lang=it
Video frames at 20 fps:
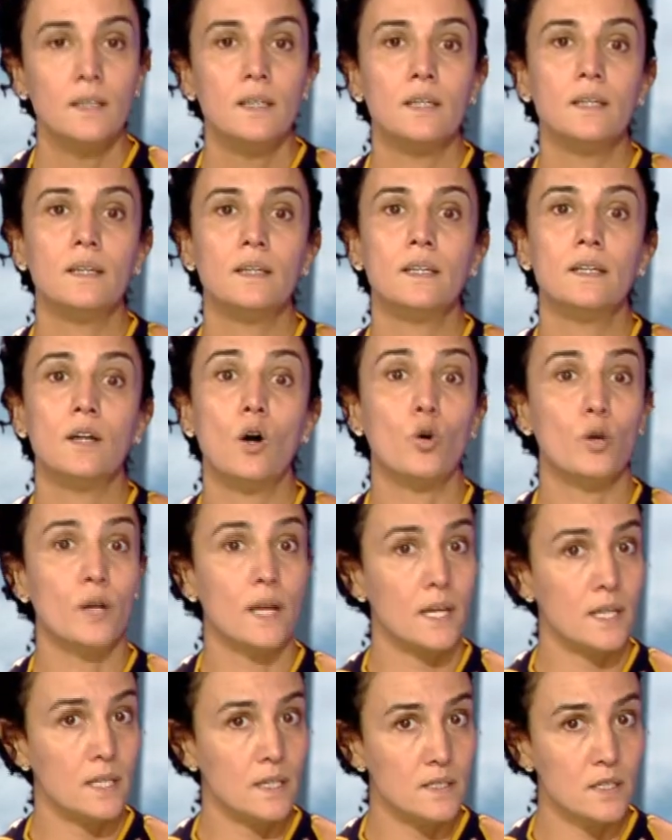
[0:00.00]
Eh,
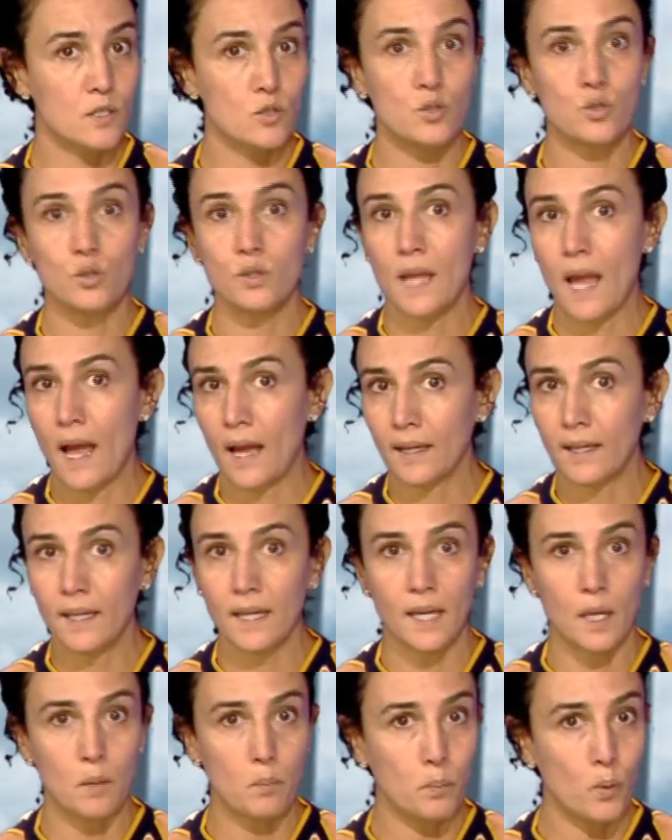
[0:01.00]
organizzazioni bene
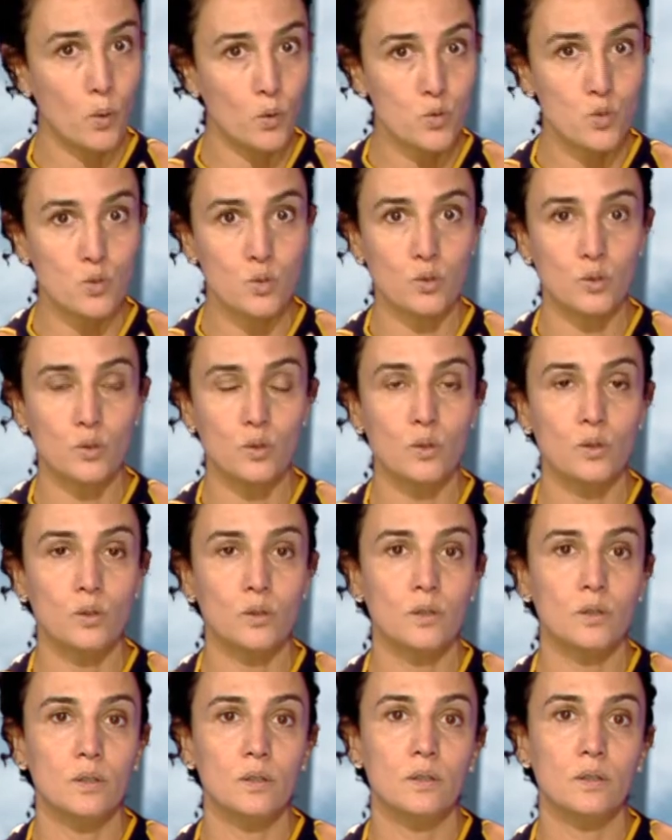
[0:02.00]
anche che
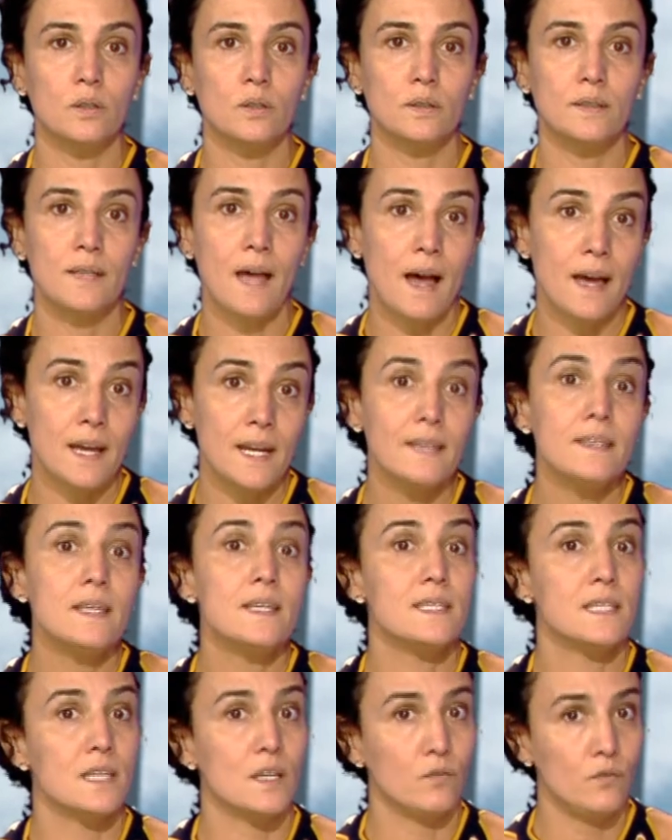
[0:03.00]
possono eh, dare
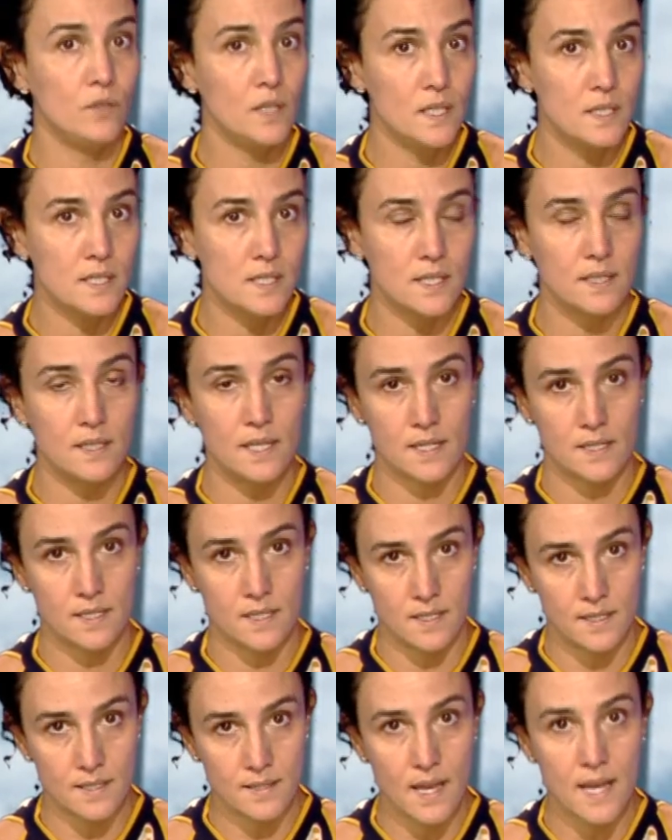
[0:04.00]
dei servizi di
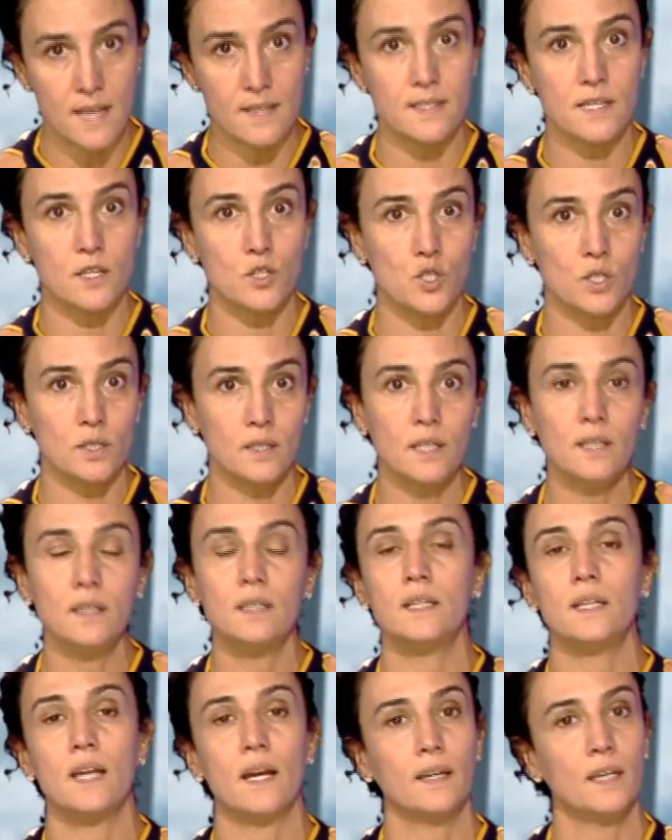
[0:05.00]
assistenza ai
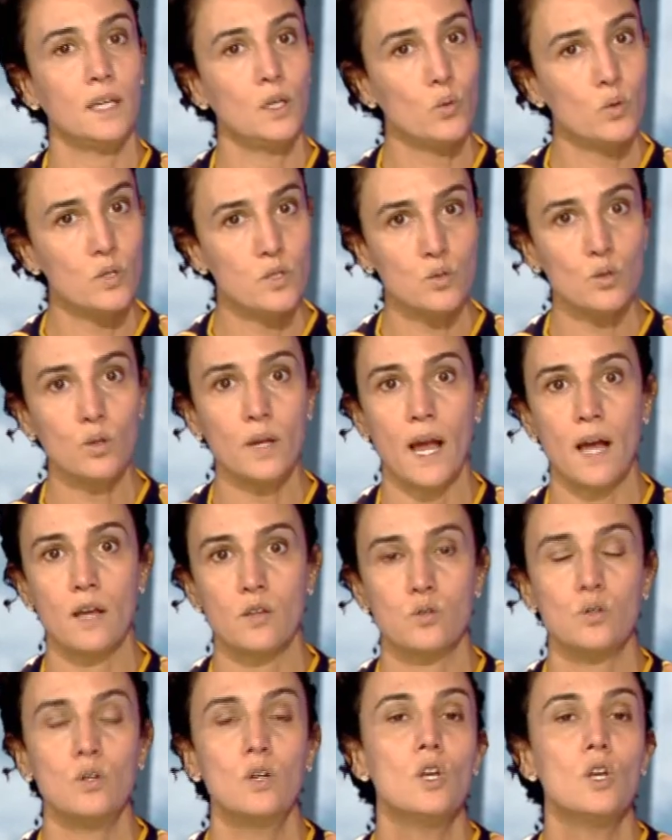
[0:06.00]
cittadini, anche in questo caso